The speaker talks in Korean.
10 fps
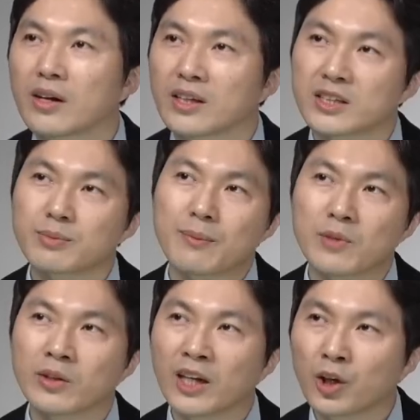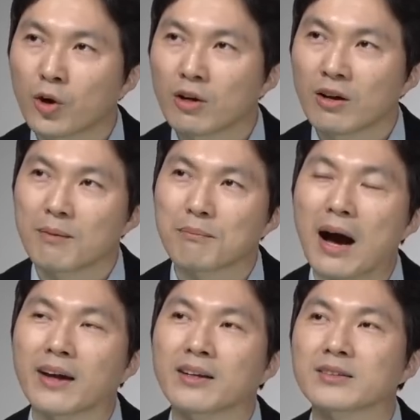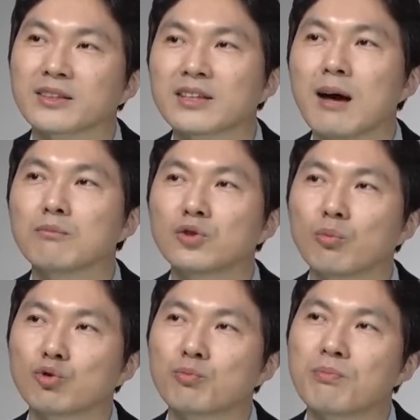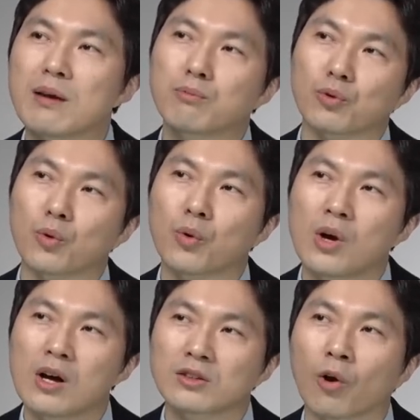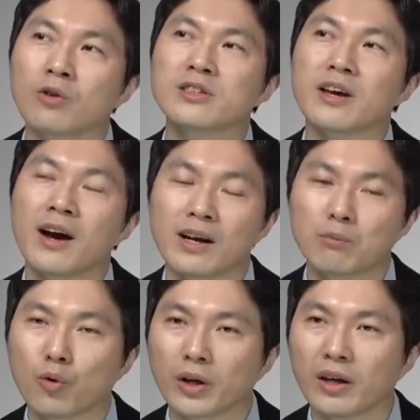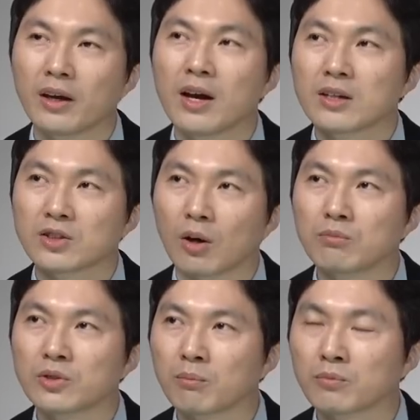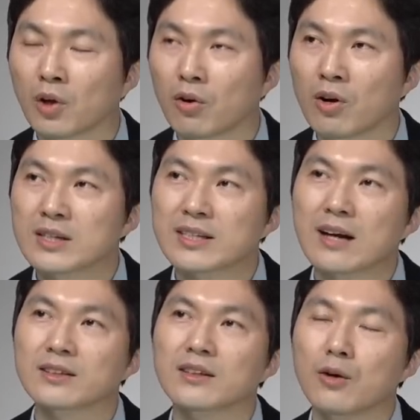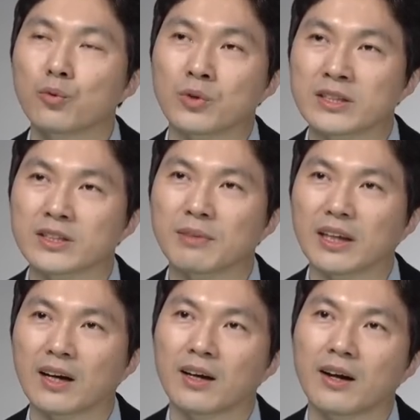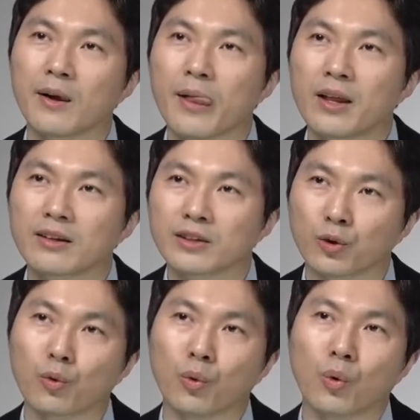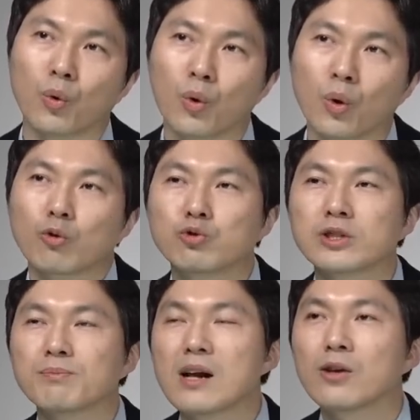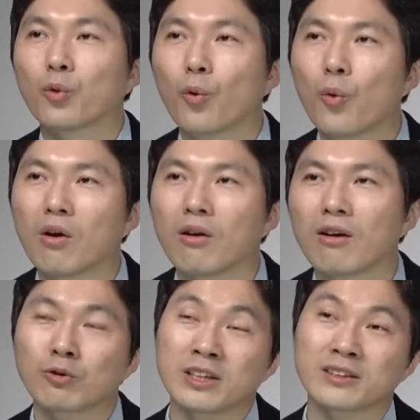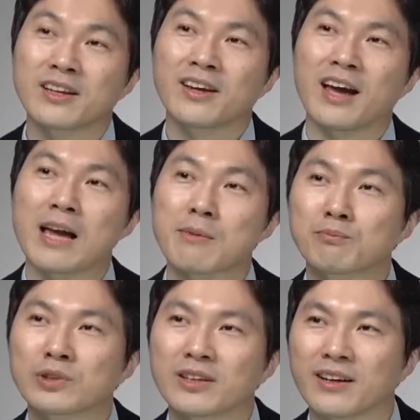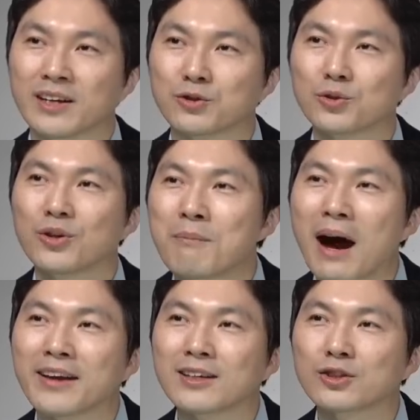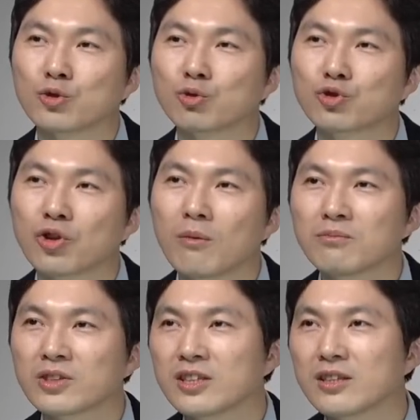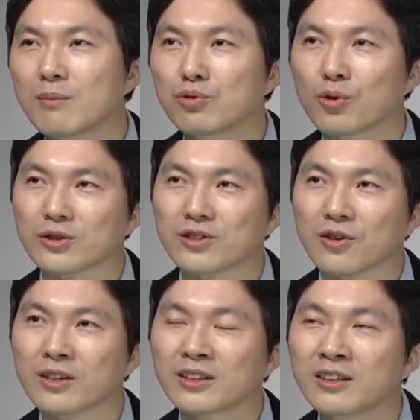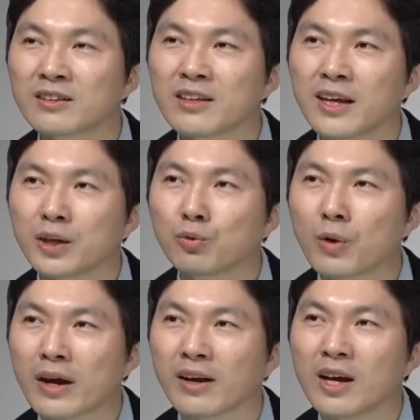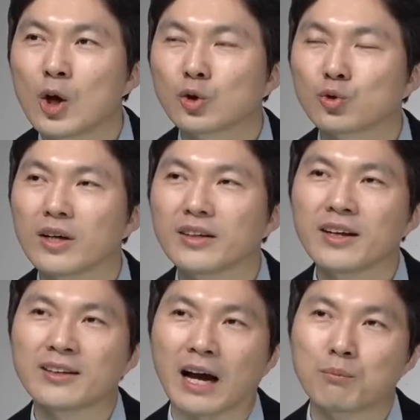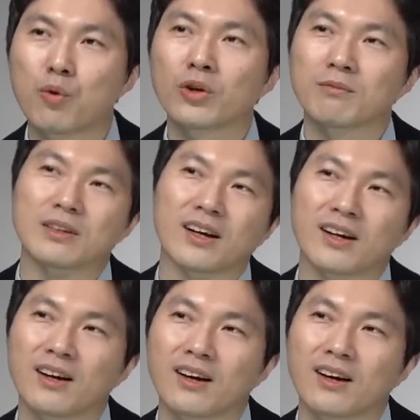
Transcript: 23년 1월 마이너스 3.98%, 전세 하락폭이 점점 더 상승하고 있습니다. 그리고 98년 5월, 이때 IMF 때겠죠? 마이너스 6.74%였어요. 그때 이후에 최대 낙폭입니다.